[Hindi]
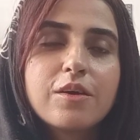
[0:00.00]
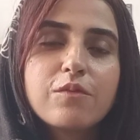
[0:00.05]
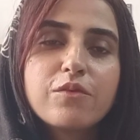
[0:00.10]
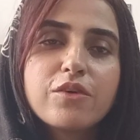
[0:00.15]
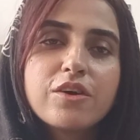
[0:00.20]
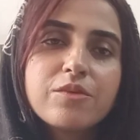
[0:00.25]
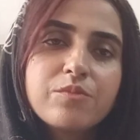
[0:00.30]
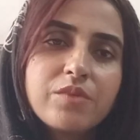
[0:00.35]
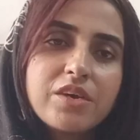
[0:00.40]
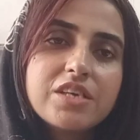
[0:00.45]
वो
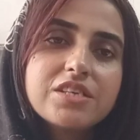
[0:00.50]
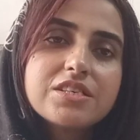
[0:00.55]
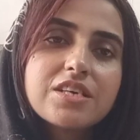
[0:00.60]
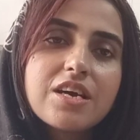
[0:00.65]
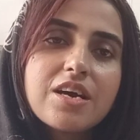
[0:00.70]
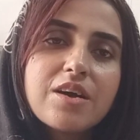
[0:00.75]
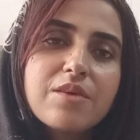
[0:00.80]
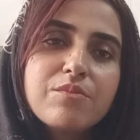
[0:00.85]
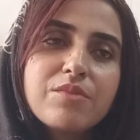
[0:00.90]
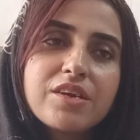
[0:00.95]

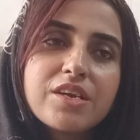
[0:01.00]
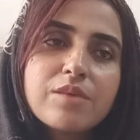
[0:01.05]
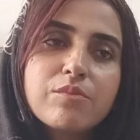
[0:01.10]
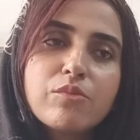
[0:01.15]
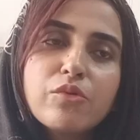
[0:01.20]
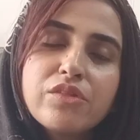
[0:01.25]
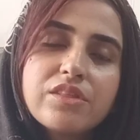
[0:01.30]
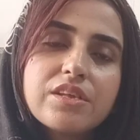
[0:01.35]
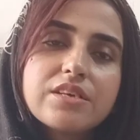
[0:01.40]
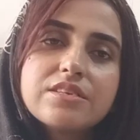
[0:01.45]
हमेशा मेरा
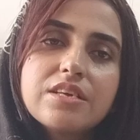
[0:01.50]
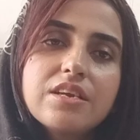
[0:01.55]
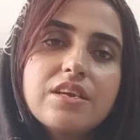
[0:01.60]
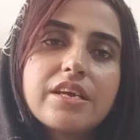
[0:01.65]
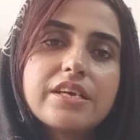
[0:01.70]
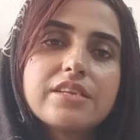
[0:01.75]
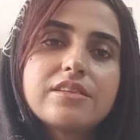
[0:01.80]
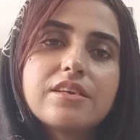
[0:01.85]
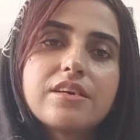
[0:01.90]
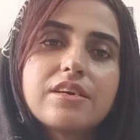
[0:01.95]
मुंतज़र
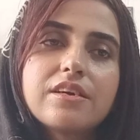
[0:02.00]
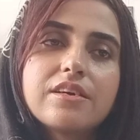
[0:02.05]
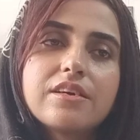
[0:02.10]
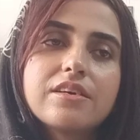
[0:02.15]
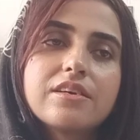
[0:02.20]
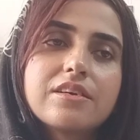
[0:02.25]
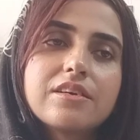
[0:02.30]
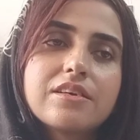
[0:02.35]
रहता है